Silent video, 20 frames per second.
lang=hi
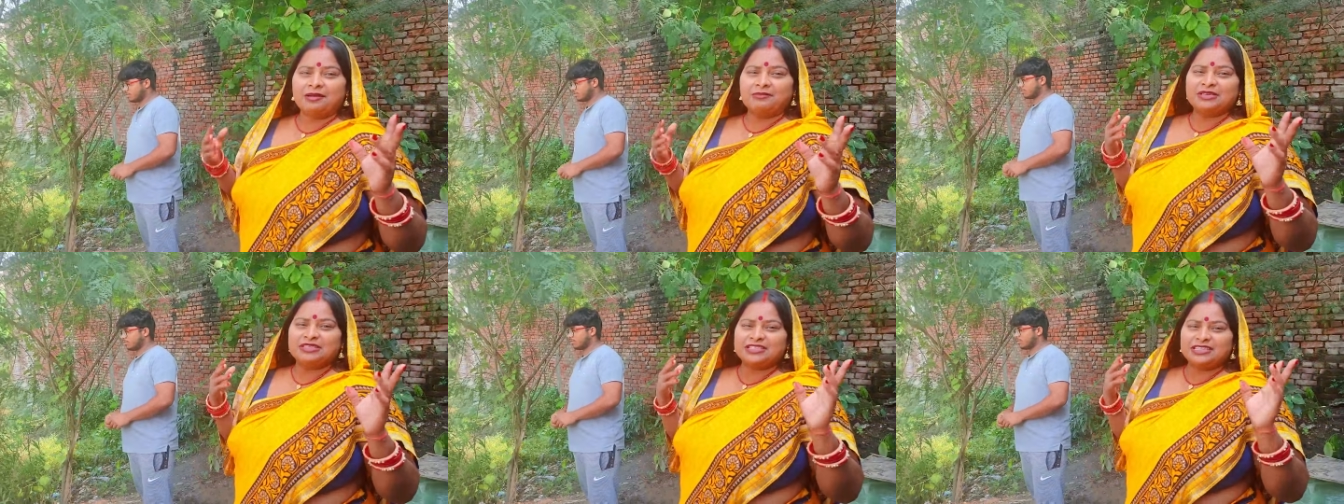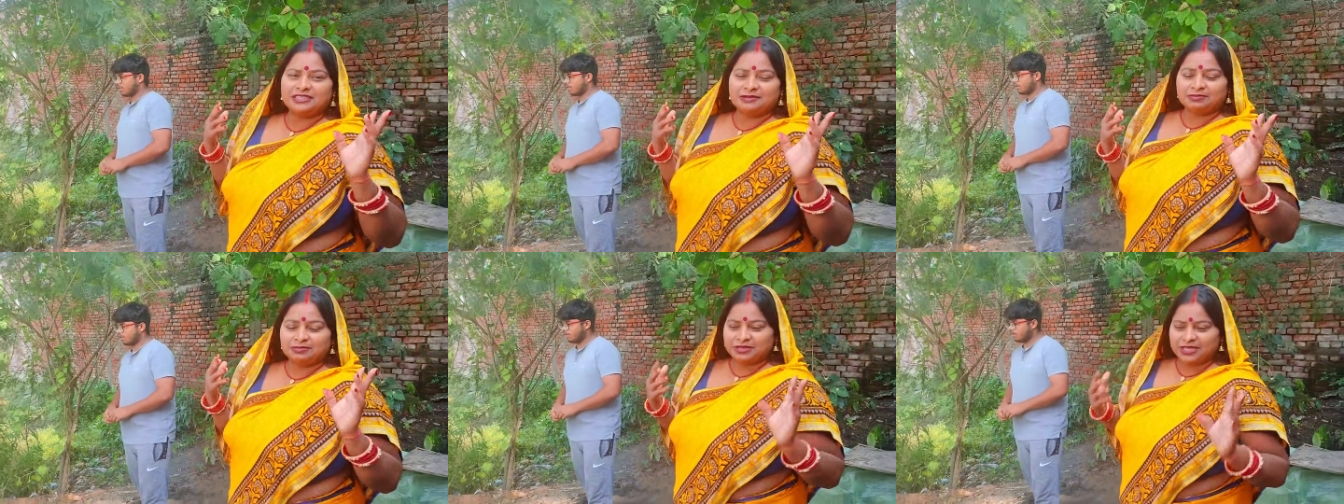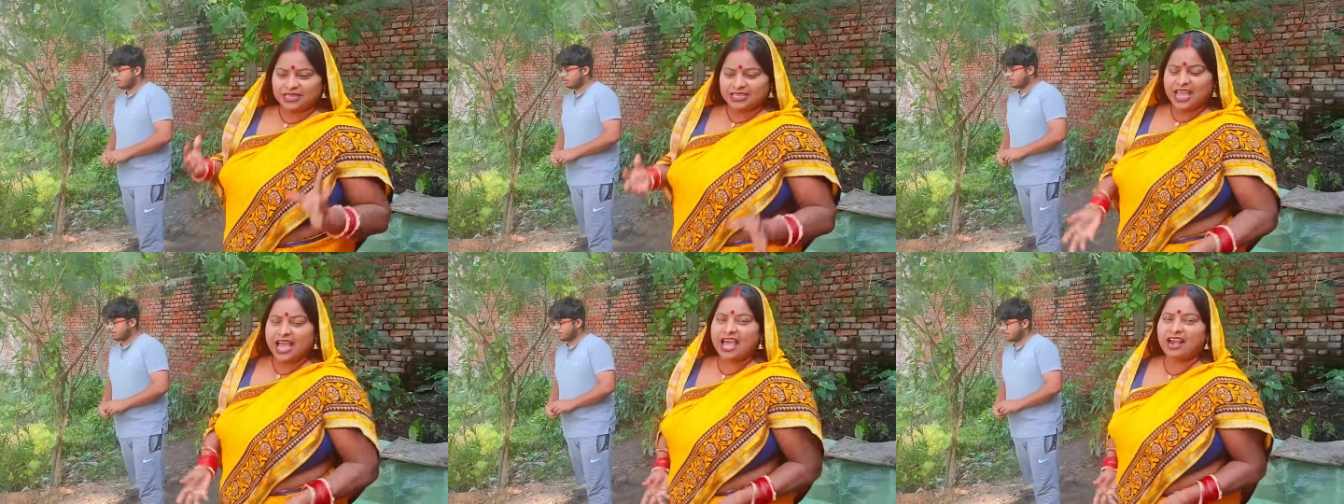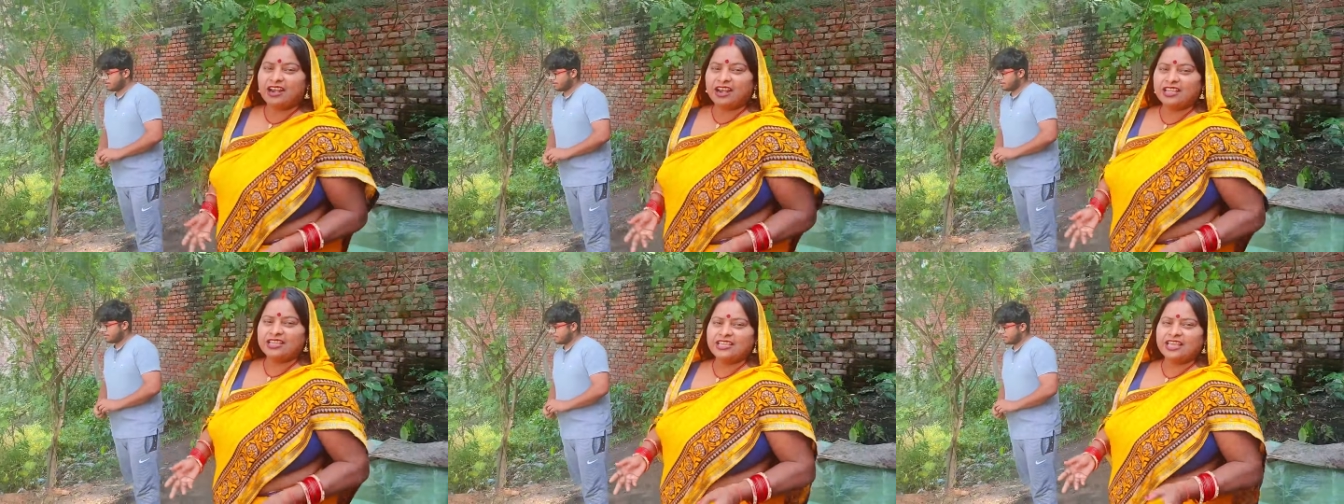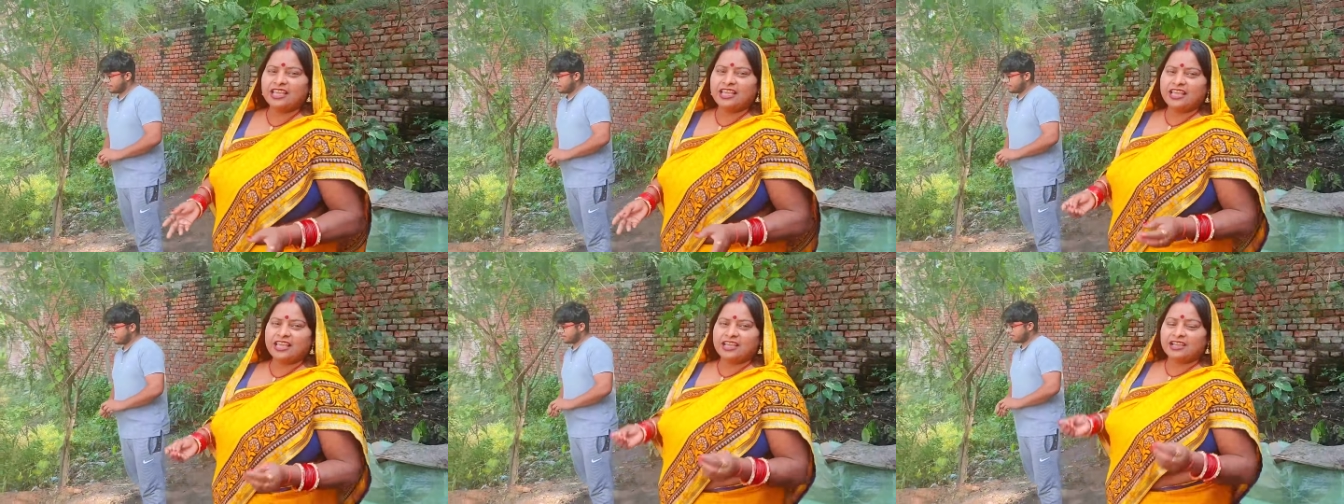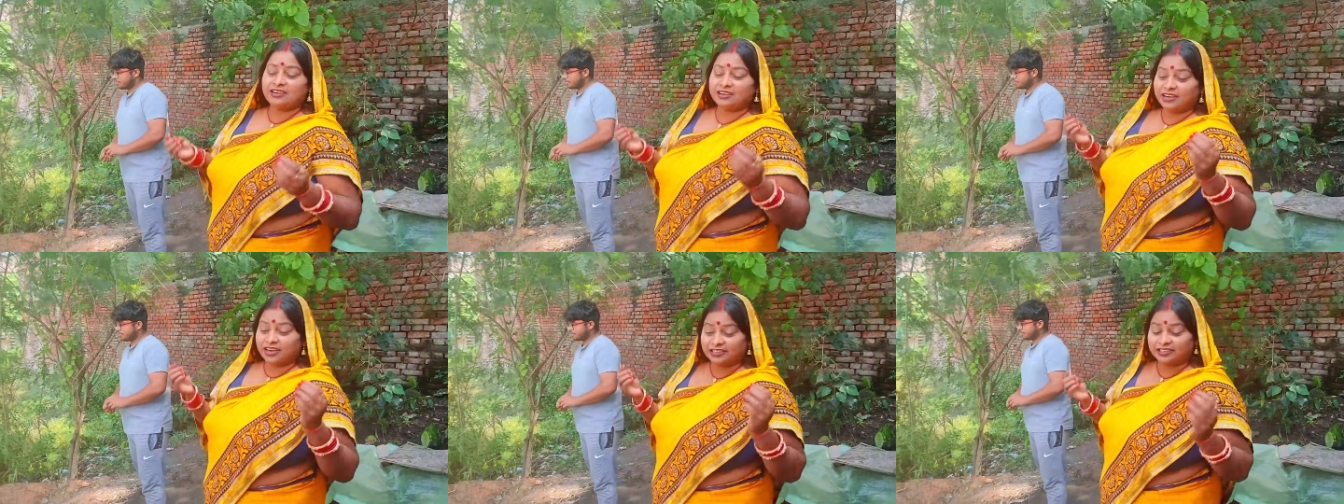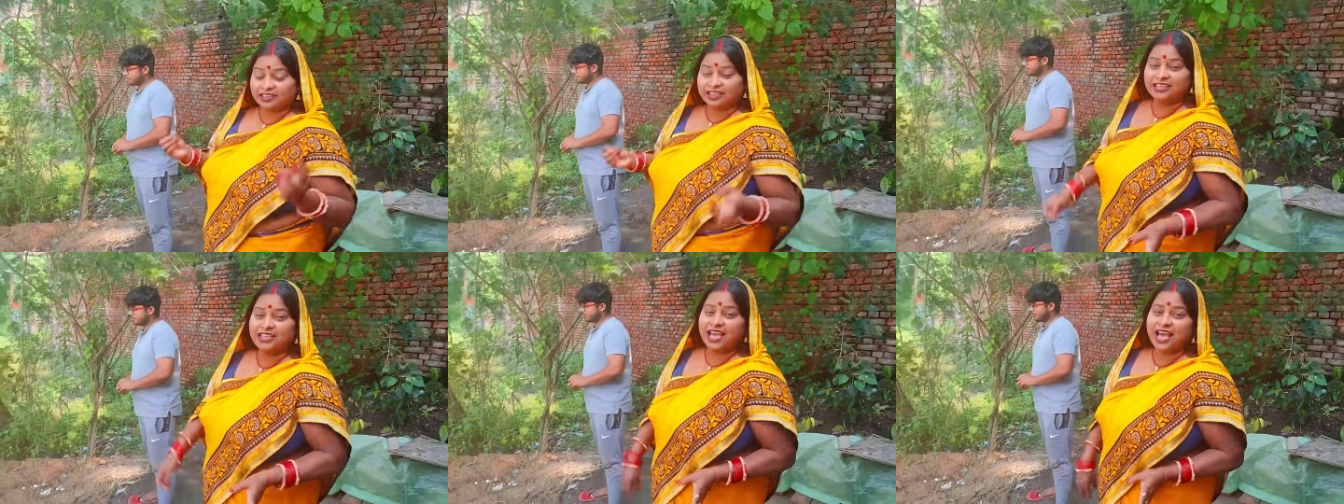अभी सेटअप तैयार नहीं है घर
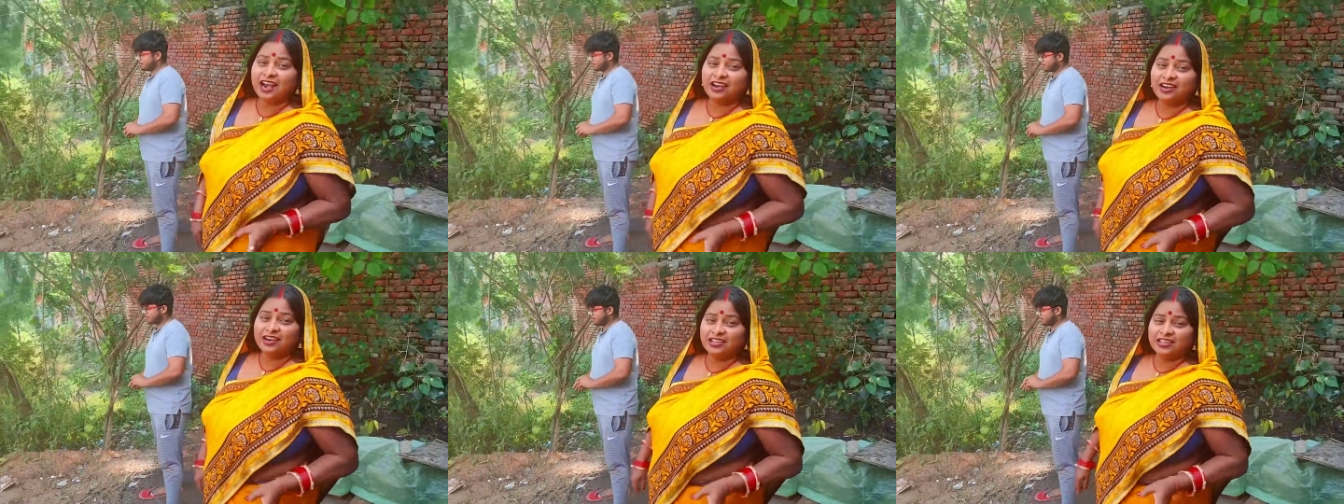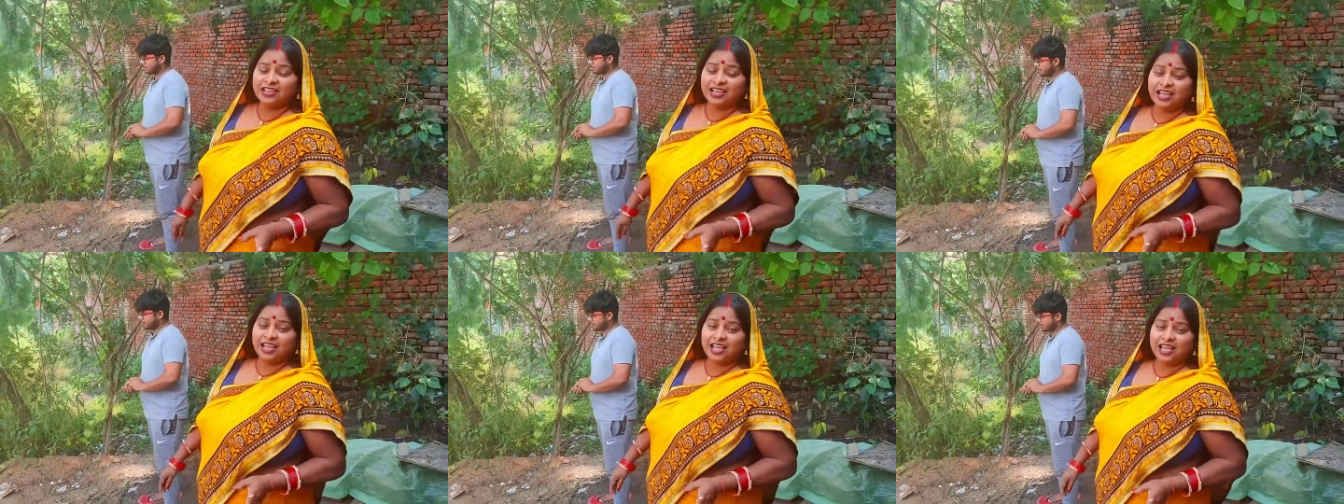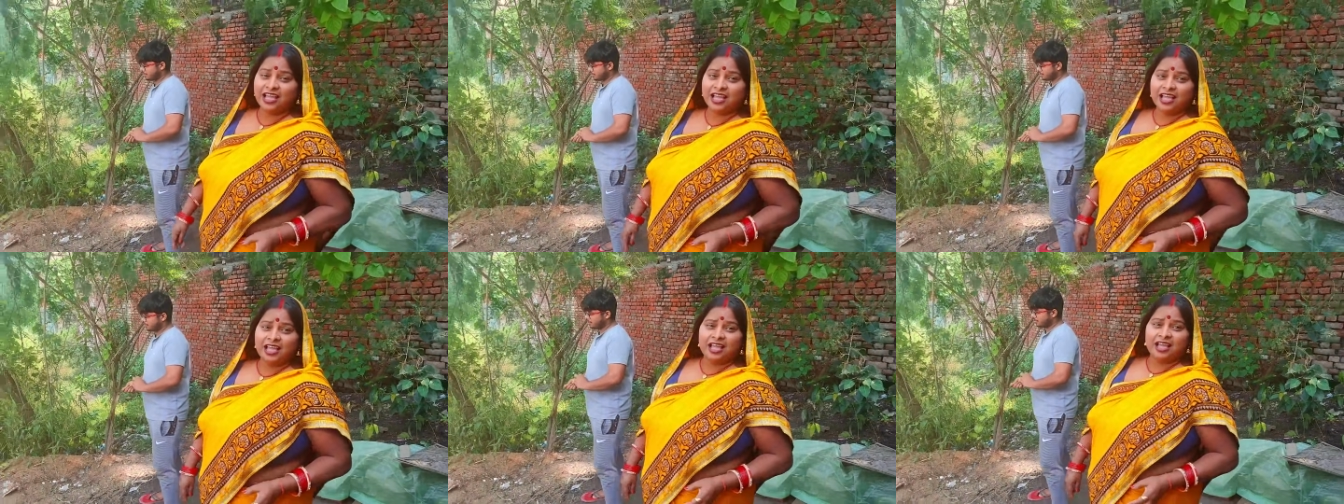तैयार नहीं है